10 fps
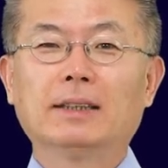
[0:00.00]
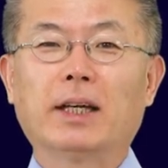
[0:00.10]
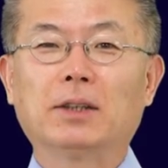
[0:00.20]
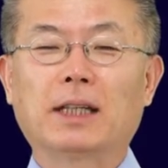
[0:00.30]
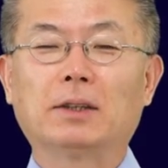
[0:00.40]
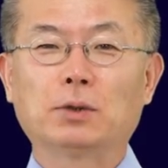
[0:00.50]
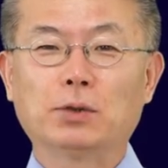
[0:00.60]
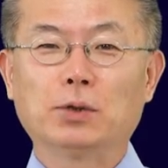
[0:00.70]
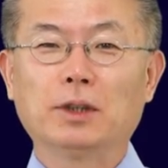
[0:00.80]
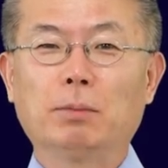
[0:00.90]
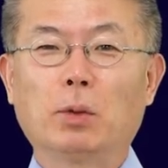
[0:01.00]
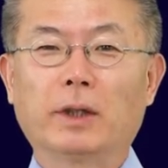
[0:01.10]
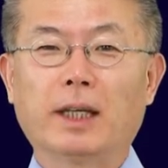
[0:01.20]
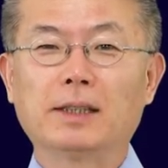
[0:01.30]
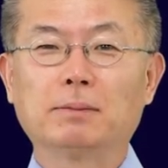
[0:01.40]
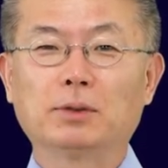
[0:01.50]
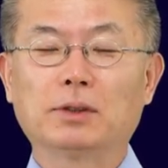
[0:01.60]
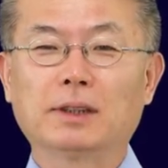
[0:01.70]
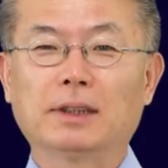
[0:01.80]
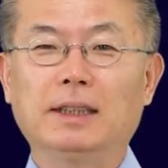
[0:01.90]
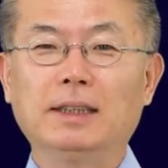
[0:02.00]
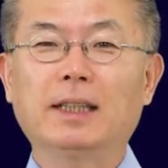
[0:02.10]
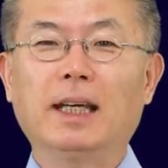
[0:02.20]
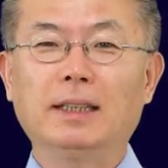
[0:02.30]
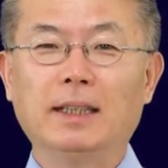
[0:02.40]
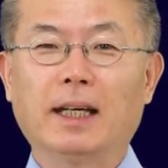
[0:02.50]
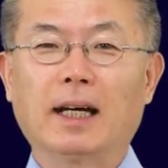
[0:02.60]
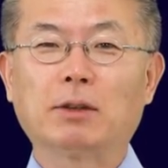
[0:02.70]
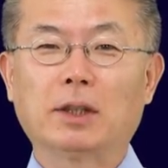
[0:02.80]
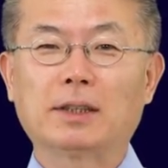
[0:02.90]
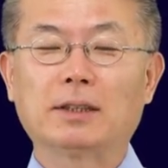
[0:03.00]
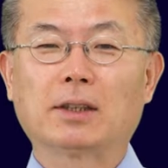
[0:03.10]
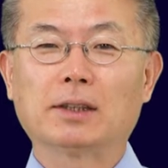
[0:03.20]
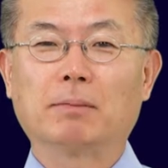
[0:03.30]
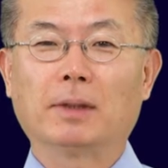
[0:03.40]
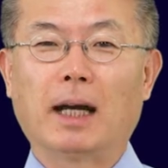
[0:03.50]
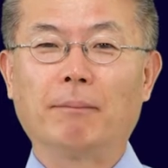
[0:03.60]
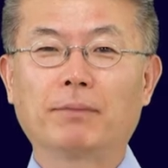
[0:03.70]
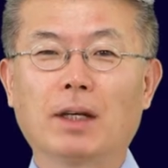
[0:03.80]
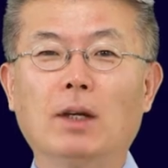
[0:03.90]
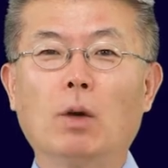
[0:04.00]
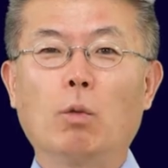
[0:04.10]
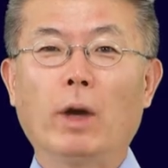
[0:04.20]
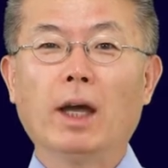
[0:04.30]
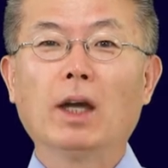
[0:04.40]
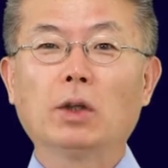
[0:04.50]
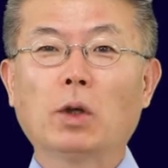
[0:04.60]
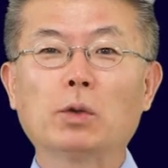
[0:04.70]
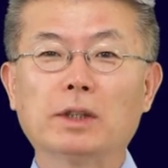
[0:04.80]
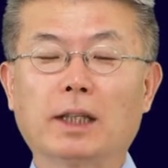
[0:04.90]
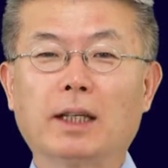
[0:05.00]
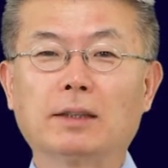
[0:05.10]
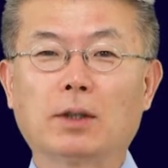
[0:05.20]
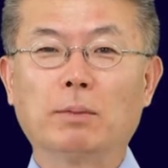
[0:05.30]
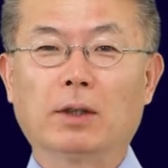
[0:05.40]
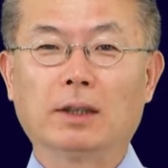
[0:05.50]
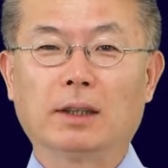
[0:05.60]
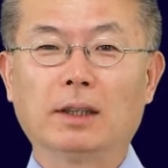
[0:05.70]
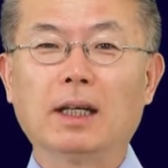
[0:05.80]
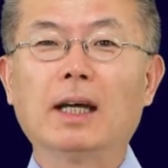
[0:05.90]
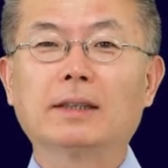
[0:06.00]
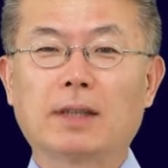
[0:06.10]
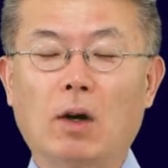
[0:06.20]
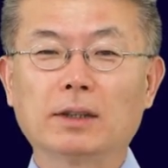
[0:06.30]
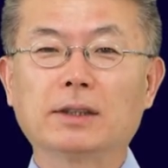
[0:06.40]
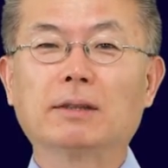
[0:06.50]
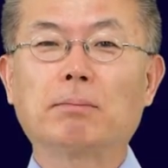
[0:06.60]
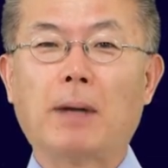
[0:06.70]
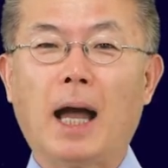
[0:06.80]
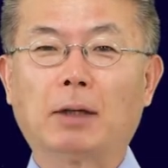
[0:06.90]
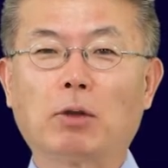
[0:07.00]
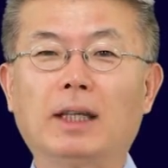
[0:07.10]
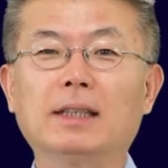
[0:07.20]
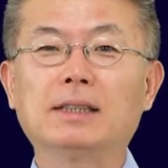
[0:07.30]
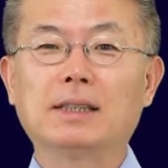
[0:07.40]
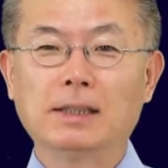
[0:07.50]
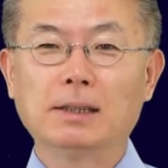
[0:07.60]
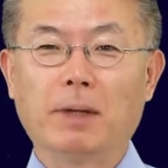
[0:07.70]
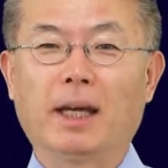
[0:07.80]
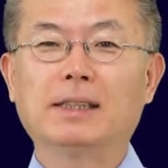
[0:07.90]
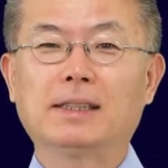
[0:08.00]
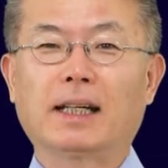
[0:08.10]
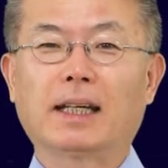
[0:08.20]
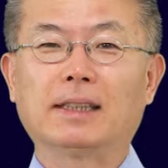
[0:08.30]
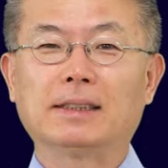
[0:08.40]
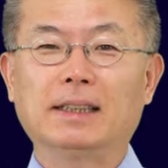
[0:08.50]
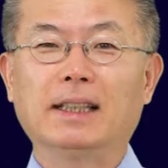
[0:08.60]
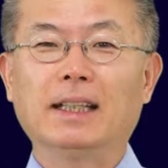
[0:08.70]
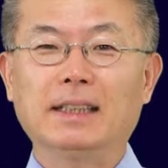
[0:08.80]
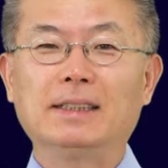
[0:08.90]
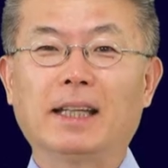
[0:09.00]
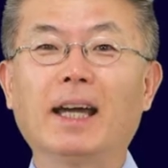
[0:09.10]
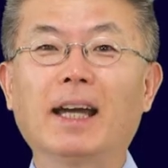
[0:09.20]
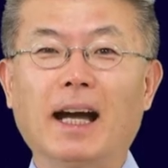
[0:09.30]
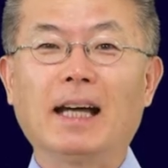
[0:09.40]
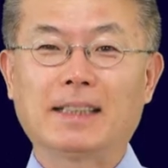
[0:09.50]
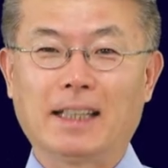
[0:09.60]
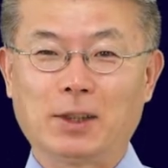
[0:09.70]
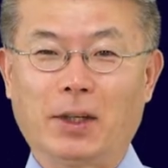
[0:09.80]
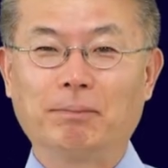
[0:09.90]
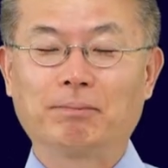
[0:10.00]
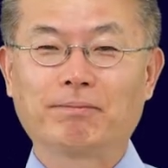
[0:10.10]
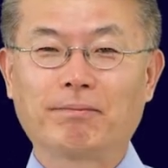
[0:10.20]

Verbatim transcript: 제 영상을 꾸준히 보고 계시는 분들은 이제 이해가 되셨을 것입니다. 왜 결혼식에 대한 설명을 성전 파괴일 즈음에 시작했는지 이제 아시겠죠?